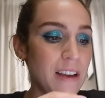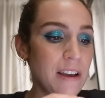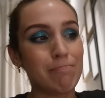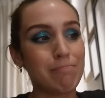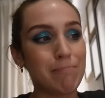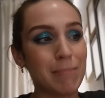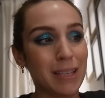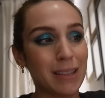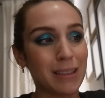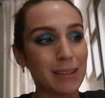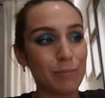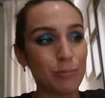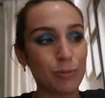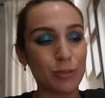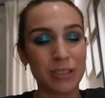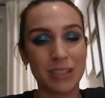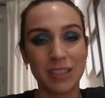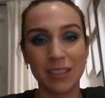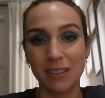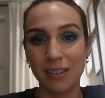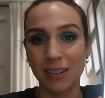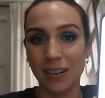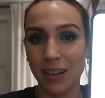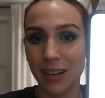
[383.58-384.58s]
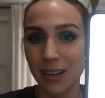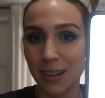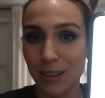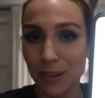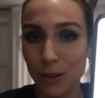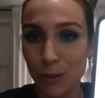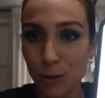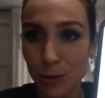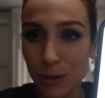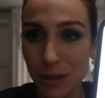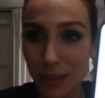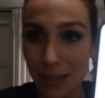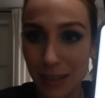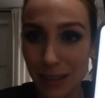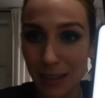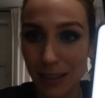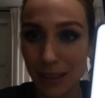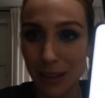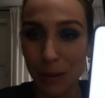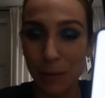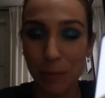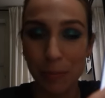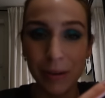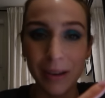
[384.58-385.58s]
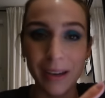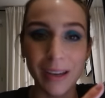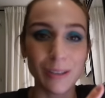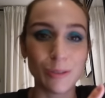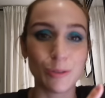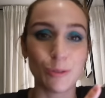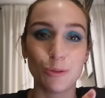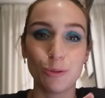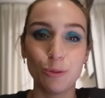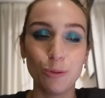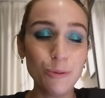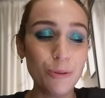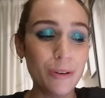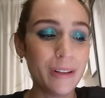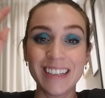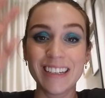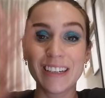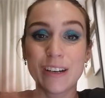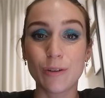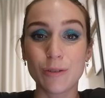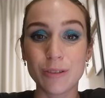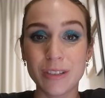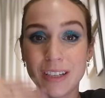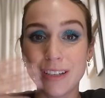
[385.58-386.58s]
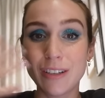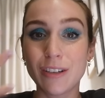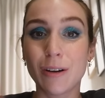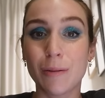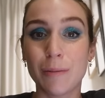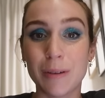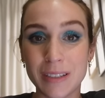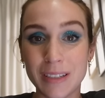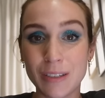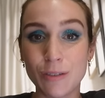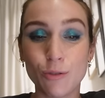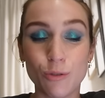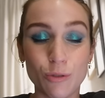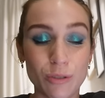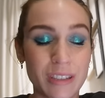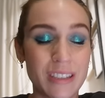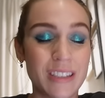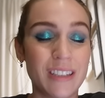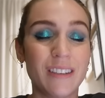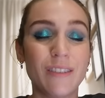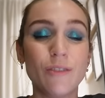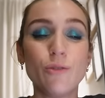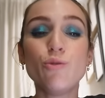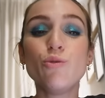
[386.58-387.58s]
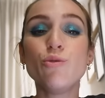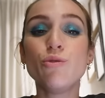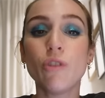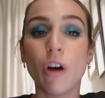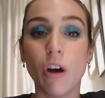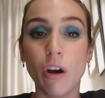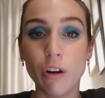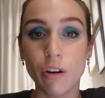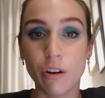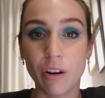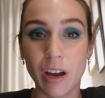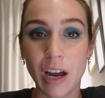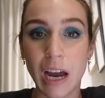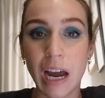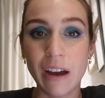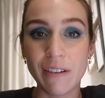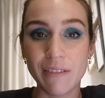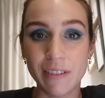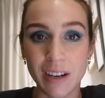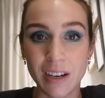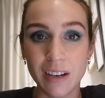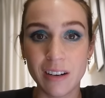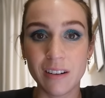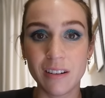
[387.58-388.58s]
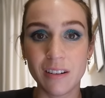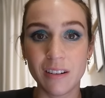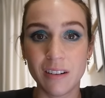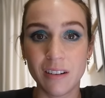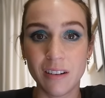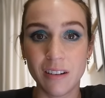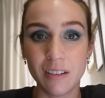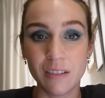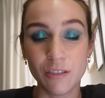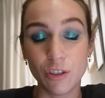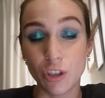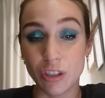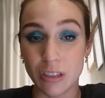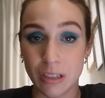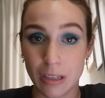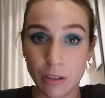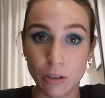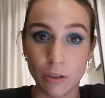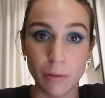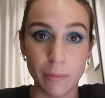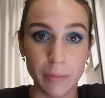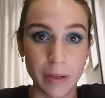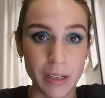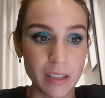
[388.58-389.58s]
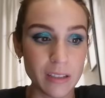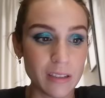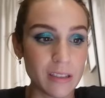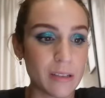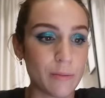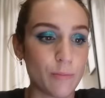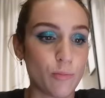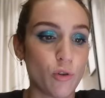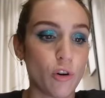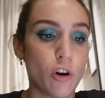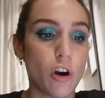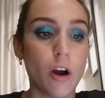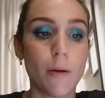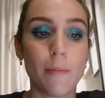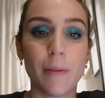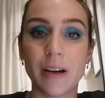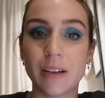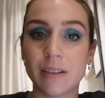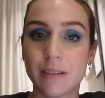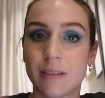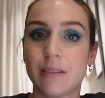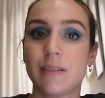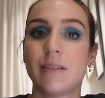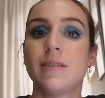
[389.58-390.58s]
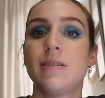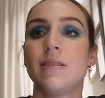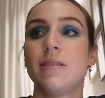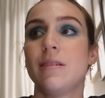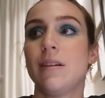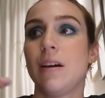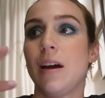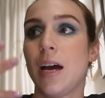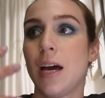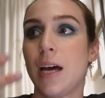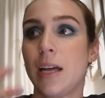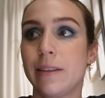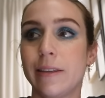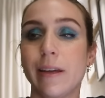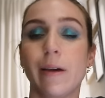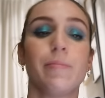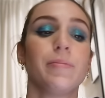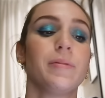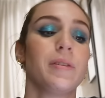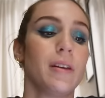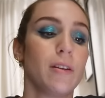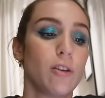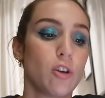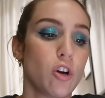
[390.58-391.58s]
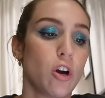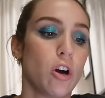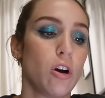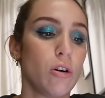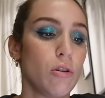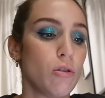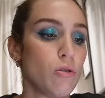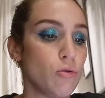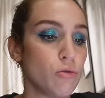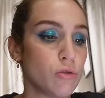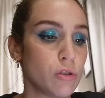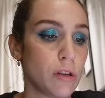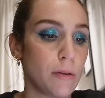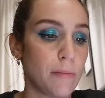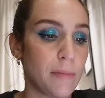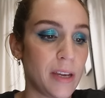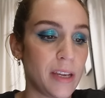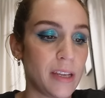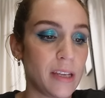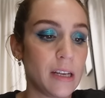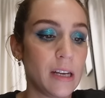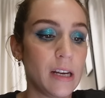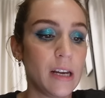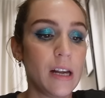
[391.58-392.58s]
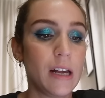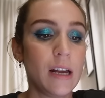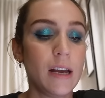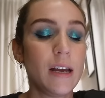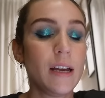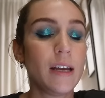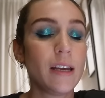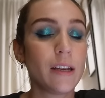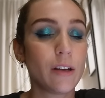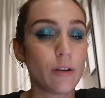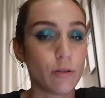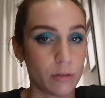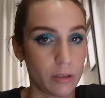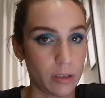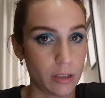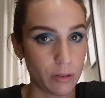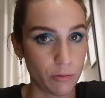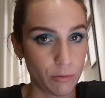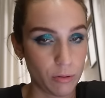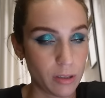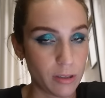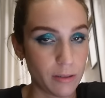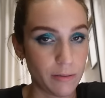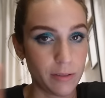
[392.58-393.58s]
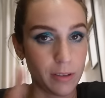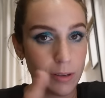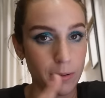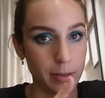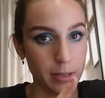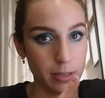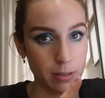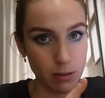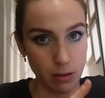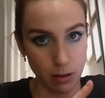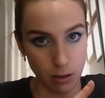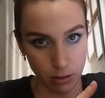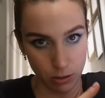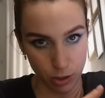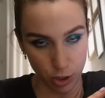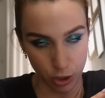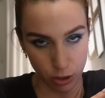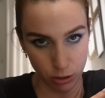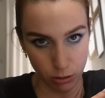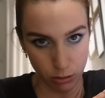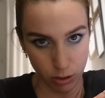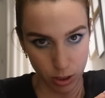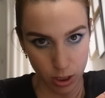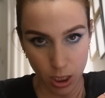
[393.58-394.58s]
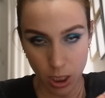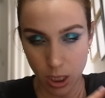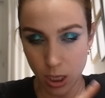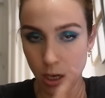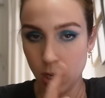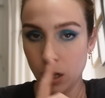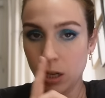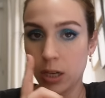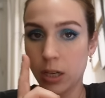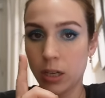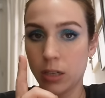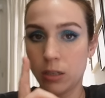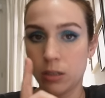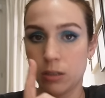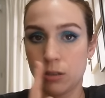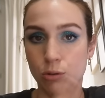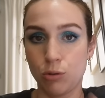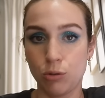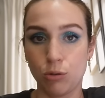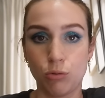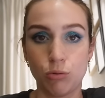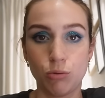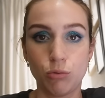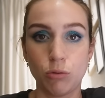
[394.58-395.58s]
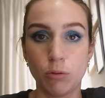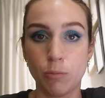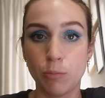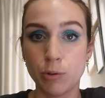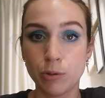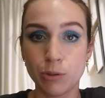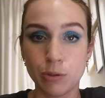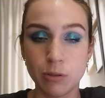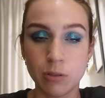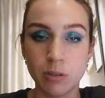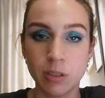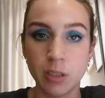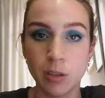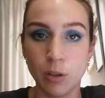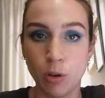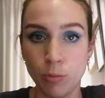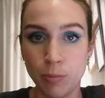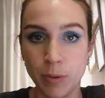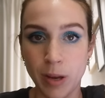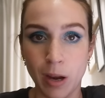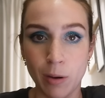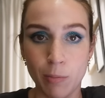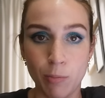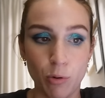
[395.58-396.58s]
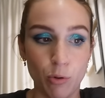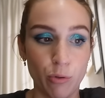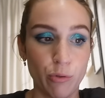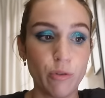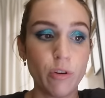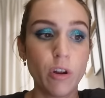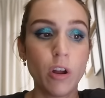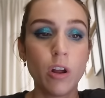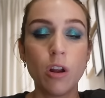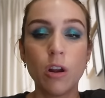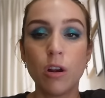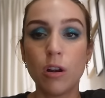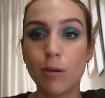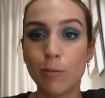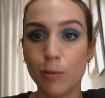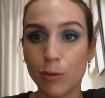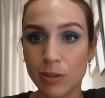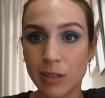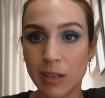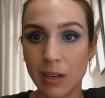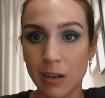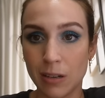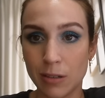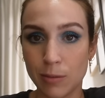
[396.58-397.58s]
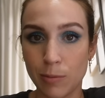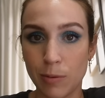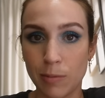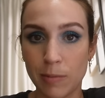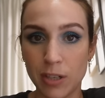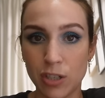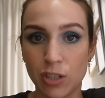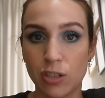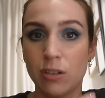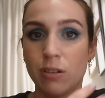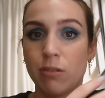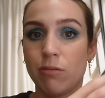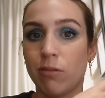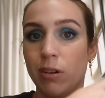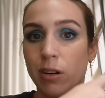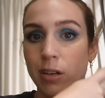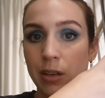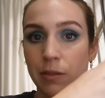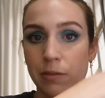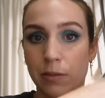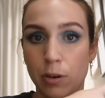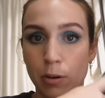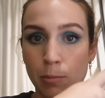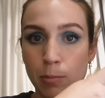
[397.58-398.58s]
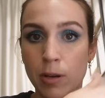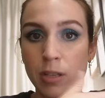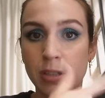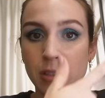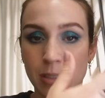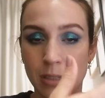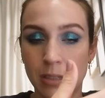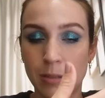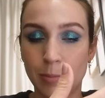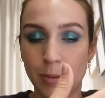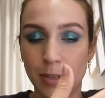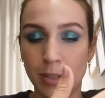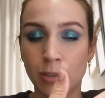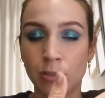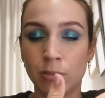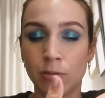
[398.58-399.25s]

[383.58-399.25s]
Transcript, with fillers: Maintenant, pour ce qui est de la routine pré-dodo, il conseille de commencer une routine une heure avant de s'endormir pour commencer à adapter le corps au sommeil. Il conseille aussi évidemment de lâcher son style et surtout de ne pas utiliser de lumière bleue. Là, mon sel en ce moment, j'ai découvert qu'il y avait un mode qui se mettait